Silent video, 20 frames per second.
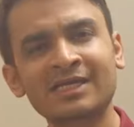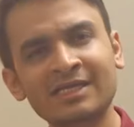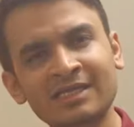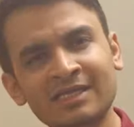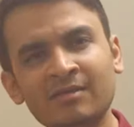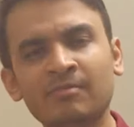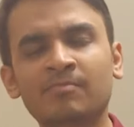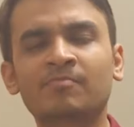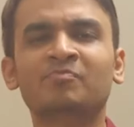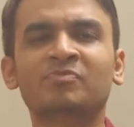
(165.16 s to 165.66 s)

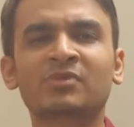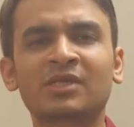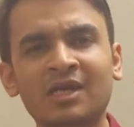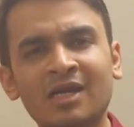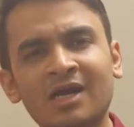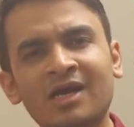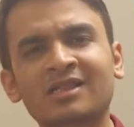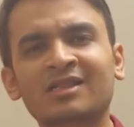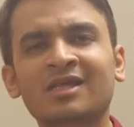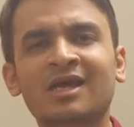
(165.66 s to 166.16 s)
हीली
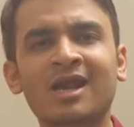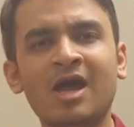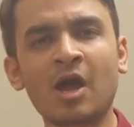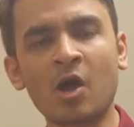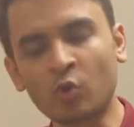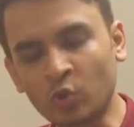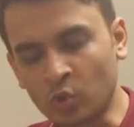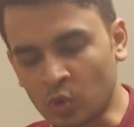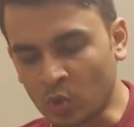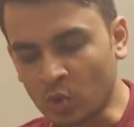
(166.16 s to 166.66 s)
लगातार
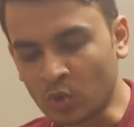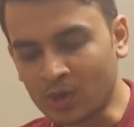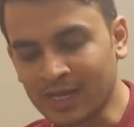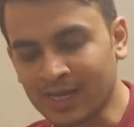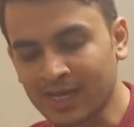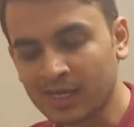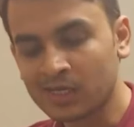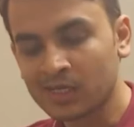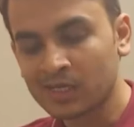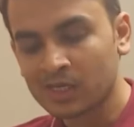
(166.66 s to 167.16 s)
आउट हो
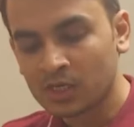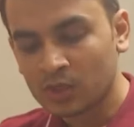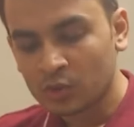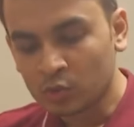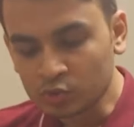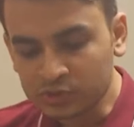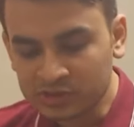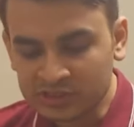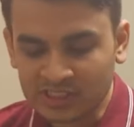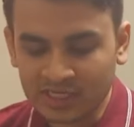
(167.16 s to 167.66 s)
गए
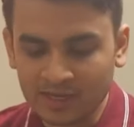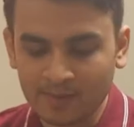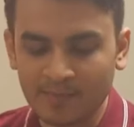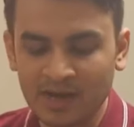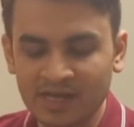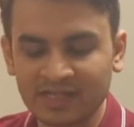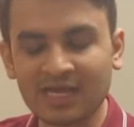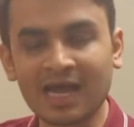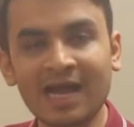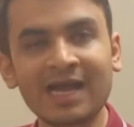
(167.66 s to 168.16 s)
उसके
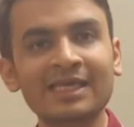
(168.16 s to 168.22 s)
बाद